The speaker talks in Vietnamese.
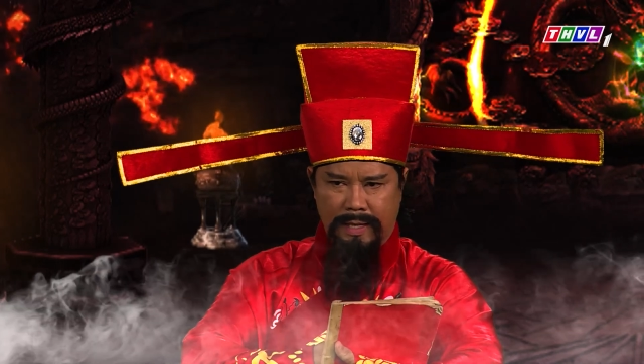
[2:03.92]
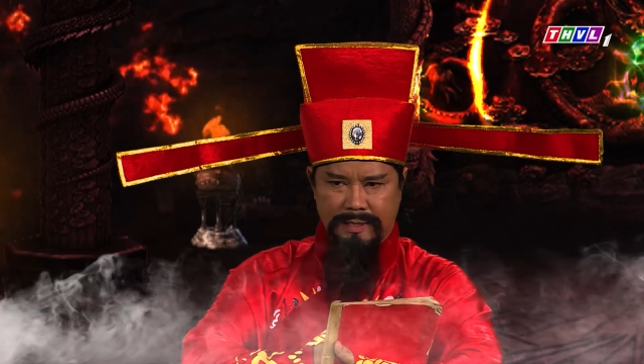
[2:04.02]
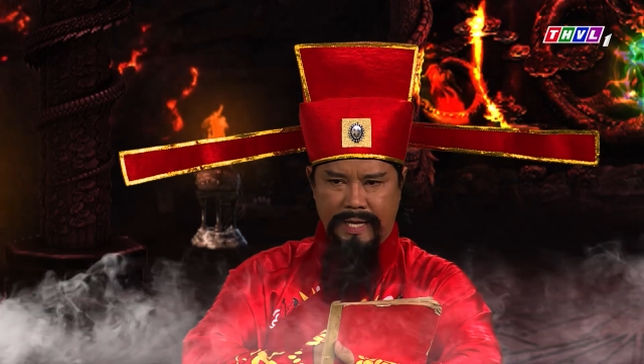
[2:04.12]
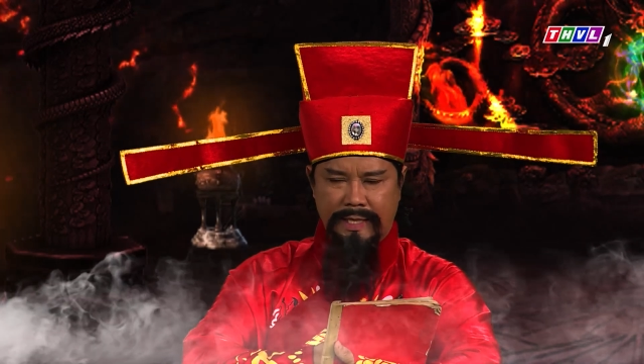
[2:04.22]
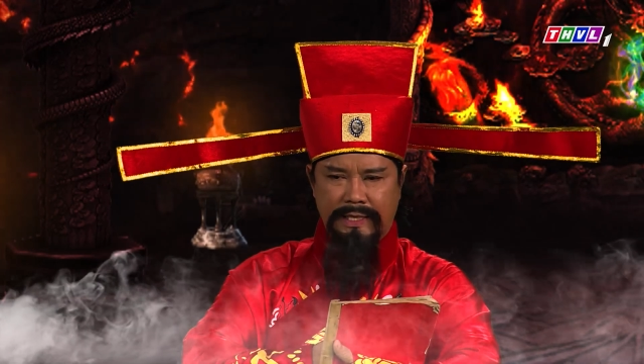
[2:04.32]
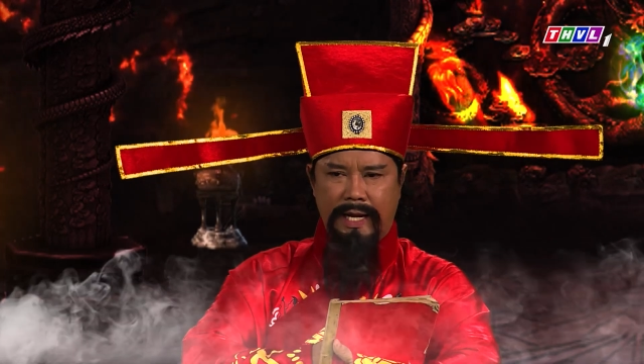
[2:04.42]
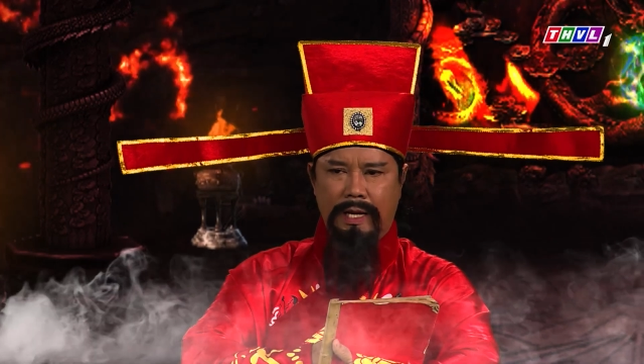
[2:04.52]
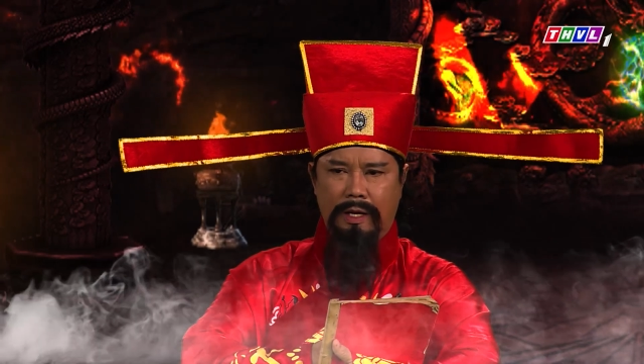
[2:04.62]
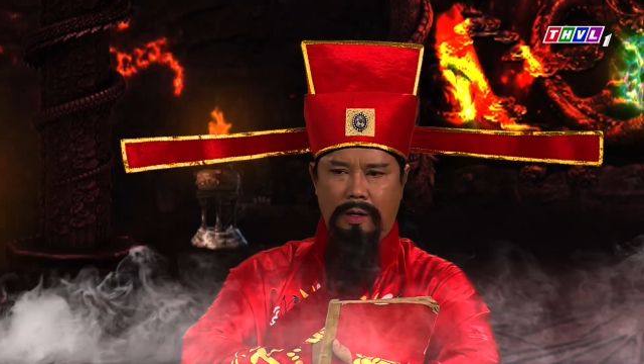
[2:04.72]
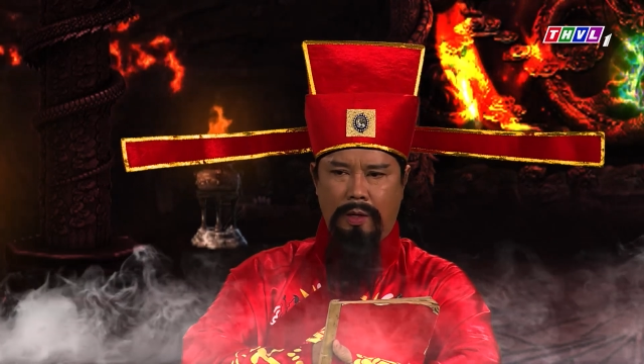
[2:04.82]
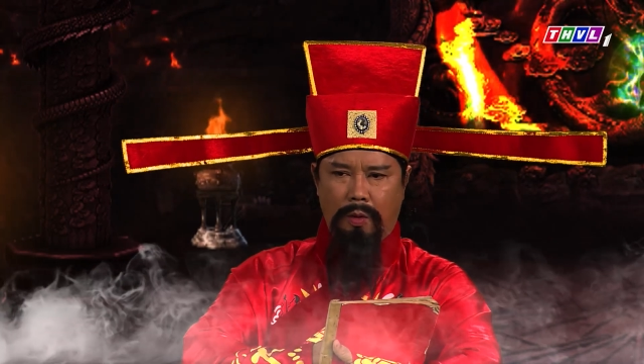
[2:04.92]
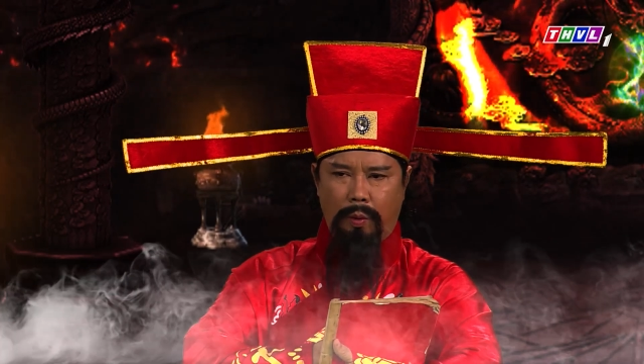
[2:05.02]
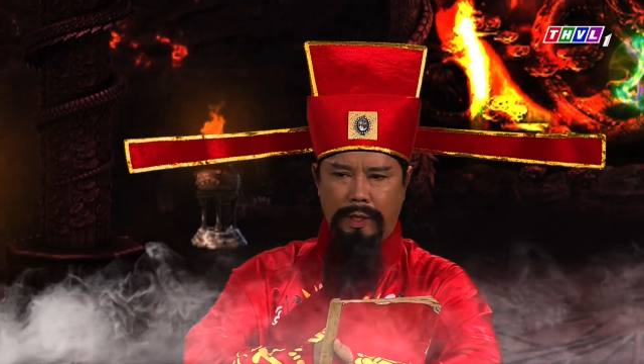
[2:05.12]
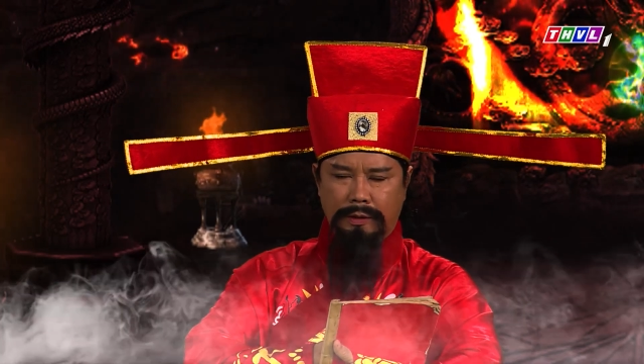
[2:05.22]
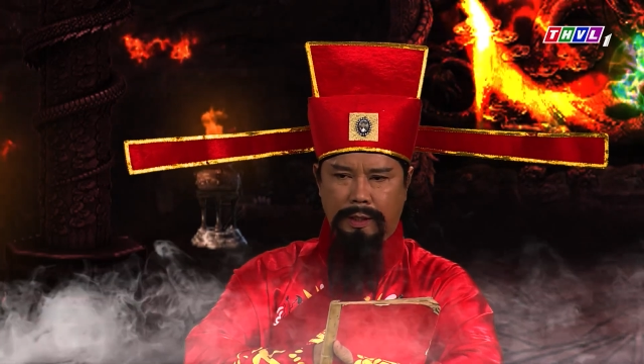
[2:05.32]
Xét ra
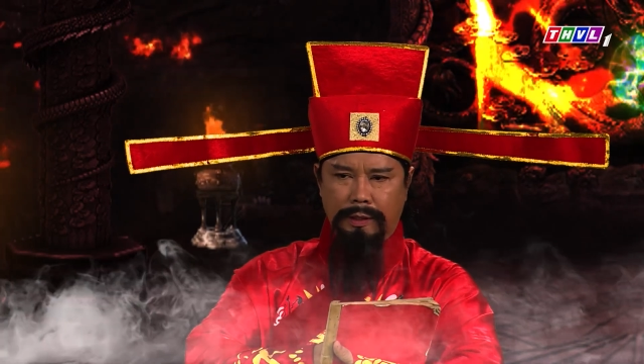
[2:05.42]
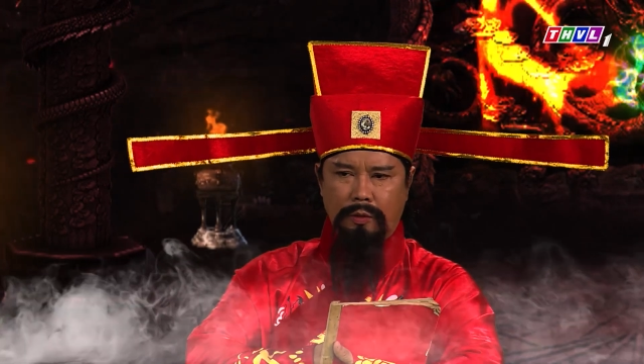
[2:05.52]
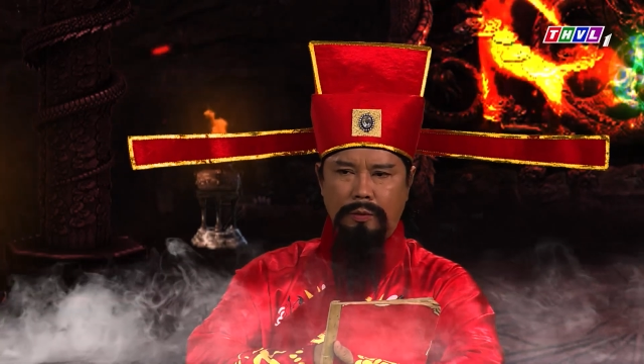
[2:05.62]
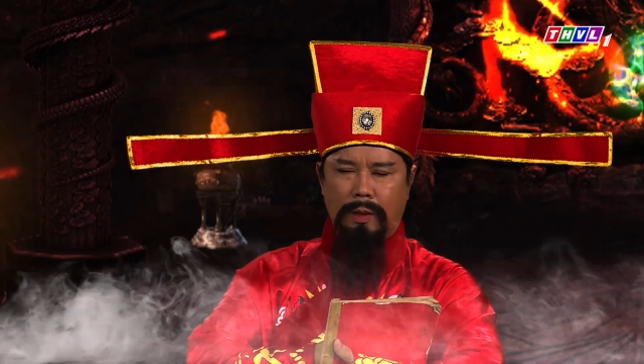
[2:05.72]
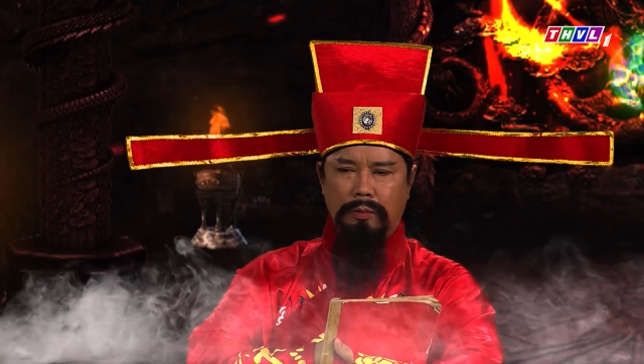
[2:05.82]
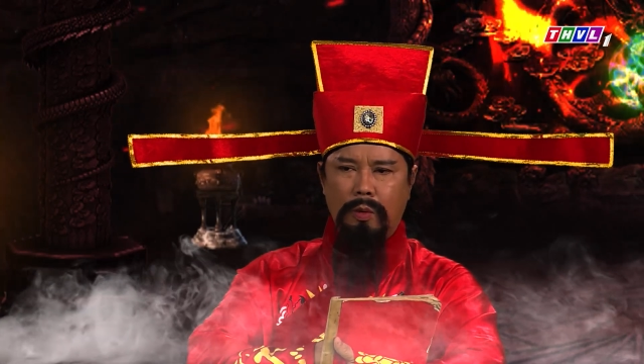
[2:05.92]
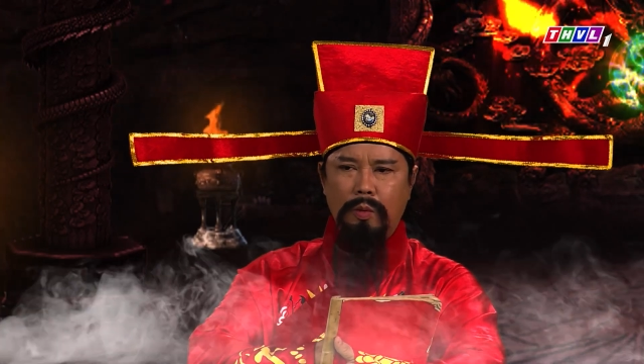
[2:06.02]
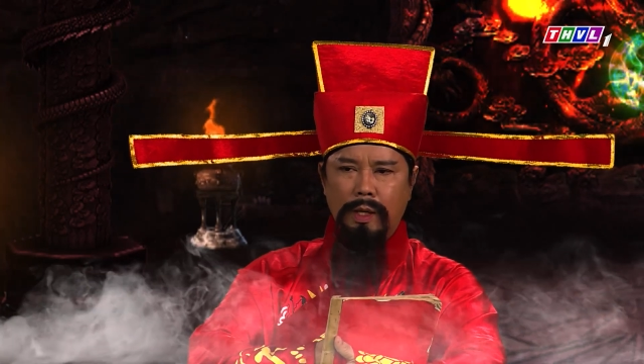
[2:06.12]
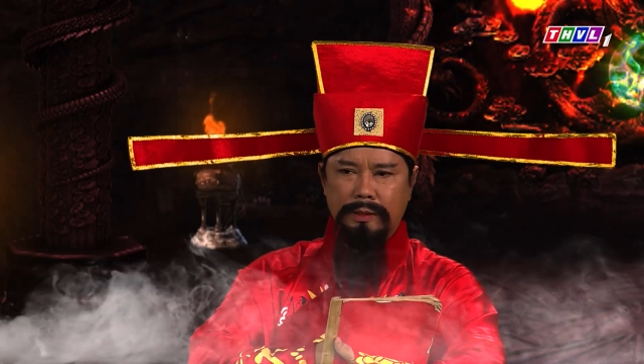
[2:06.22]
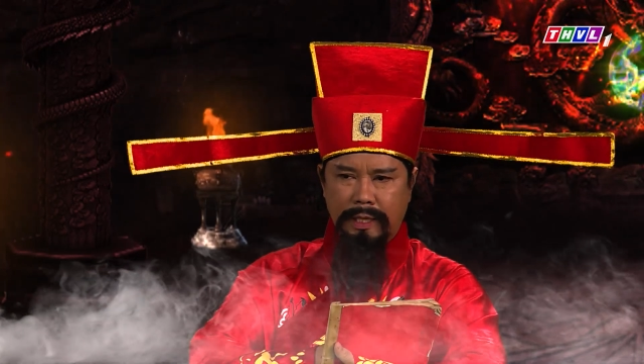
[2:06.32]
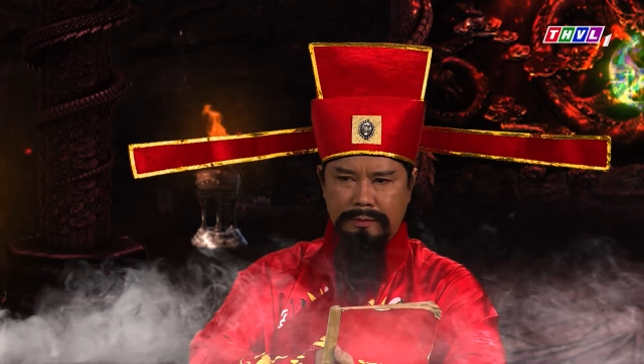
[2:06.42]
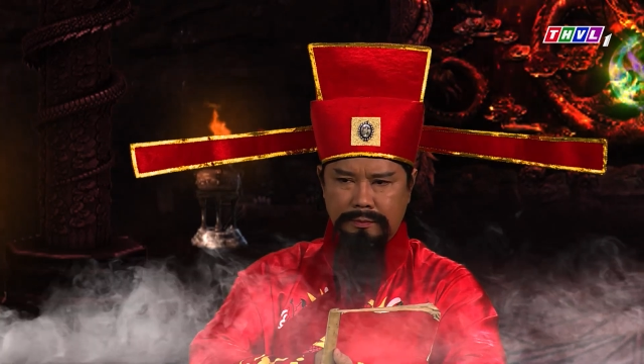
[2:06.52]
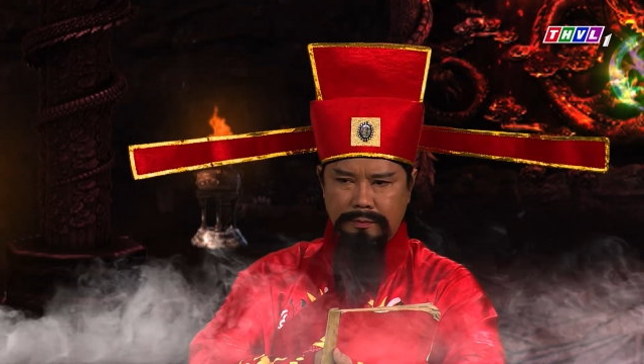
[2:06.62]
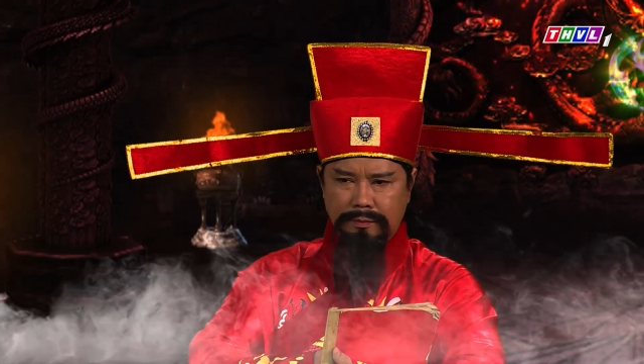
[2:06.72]
thì quyền thị cũng không có muốn chết